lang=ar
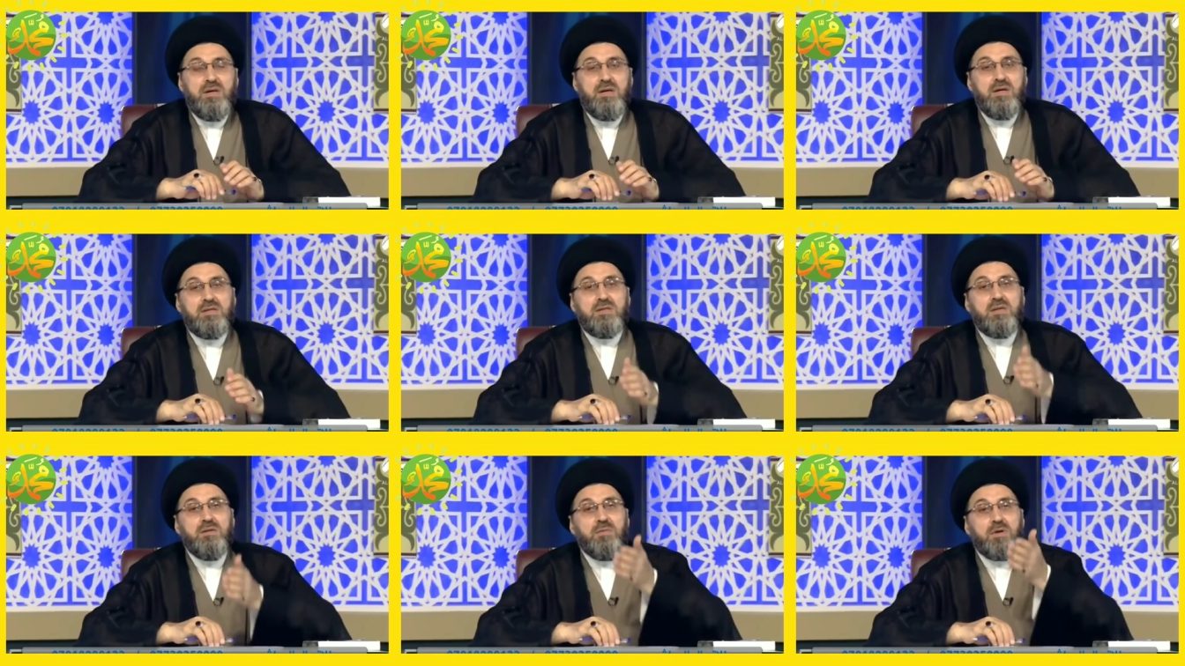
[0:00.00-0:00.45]

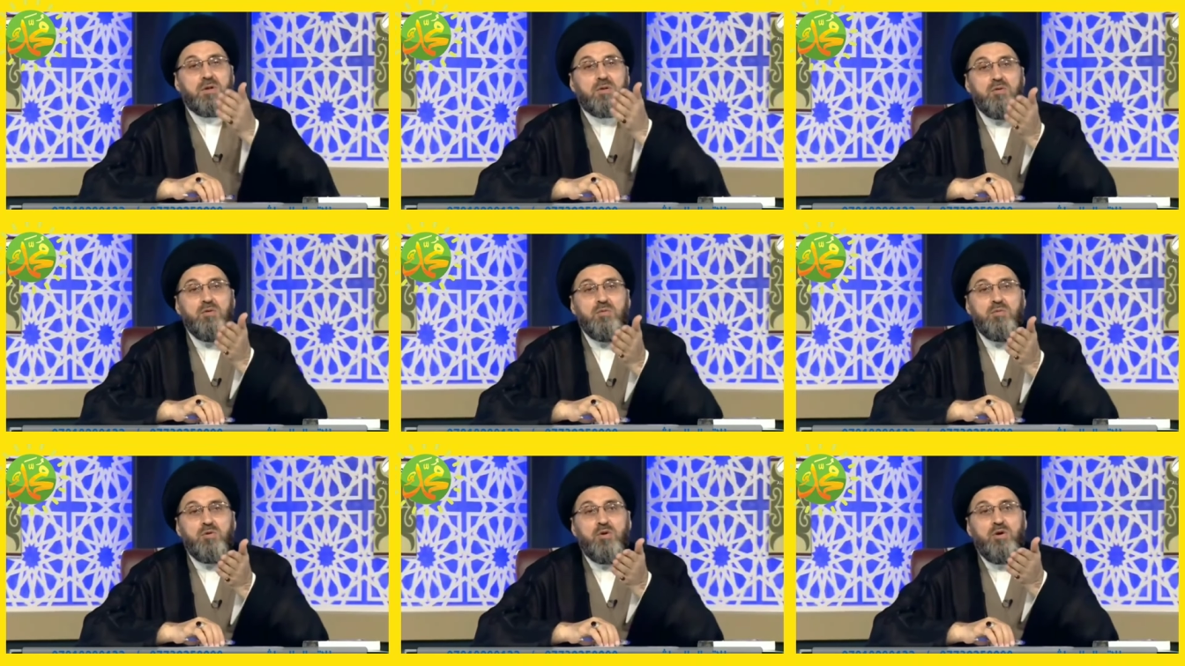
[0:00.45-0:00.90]
أنت
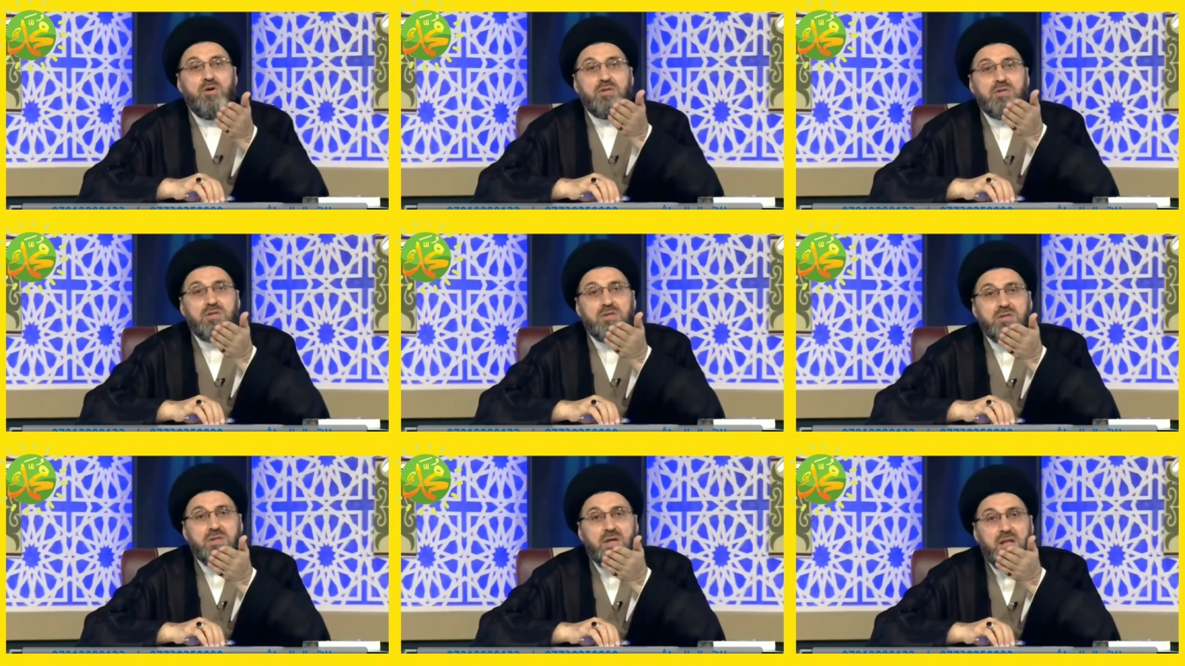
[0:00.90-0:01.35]
مطلوب روح
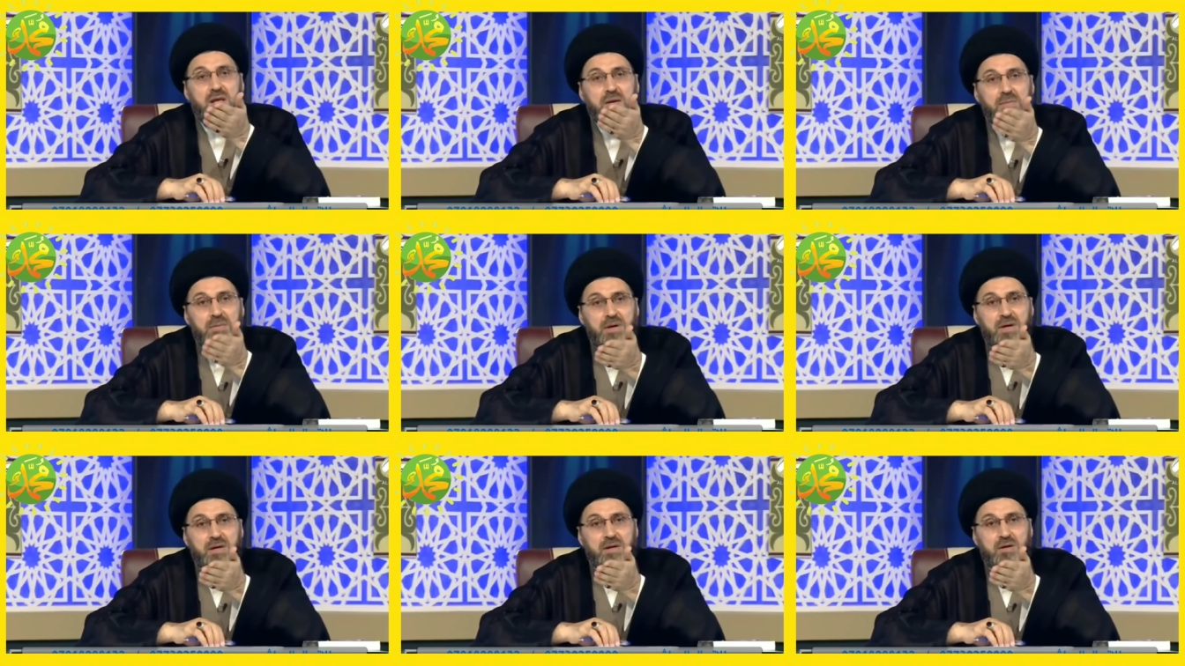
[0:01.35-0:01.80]
حطي
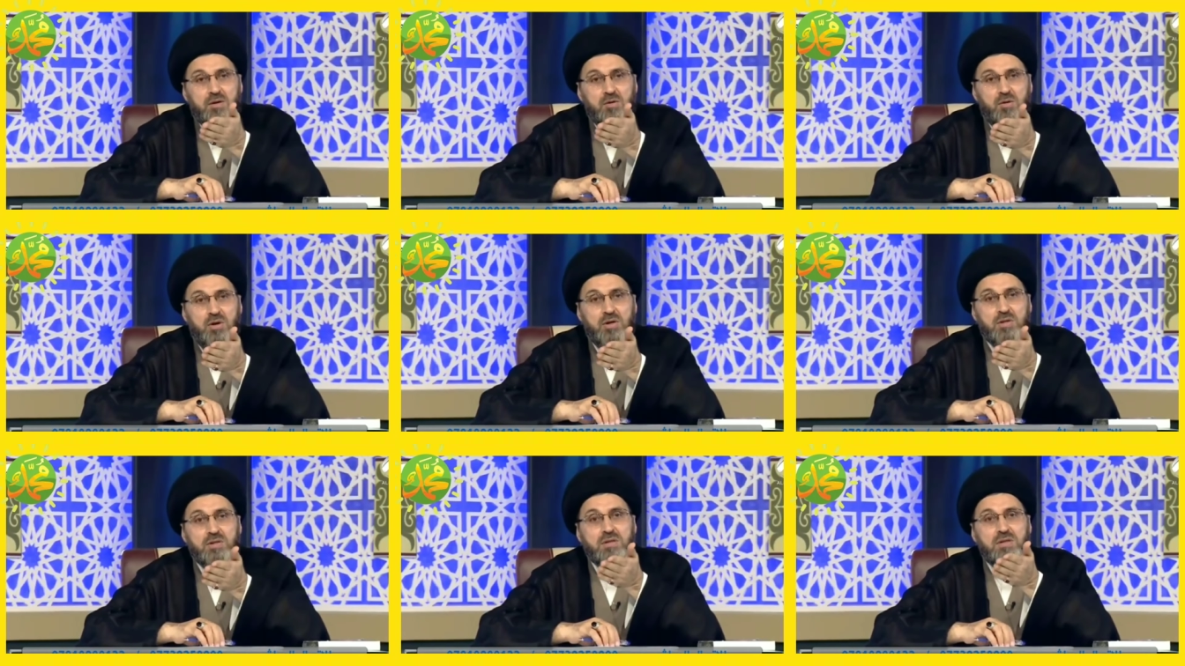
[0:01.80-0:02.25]
طلبك روح
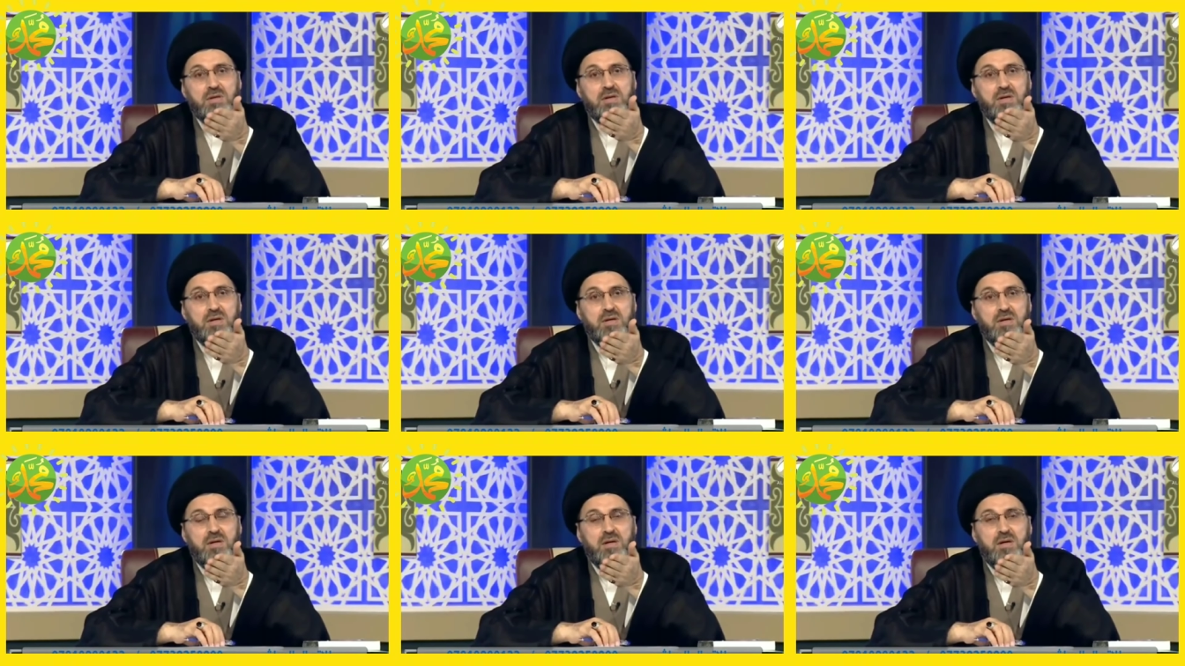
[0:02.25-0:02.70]
حطي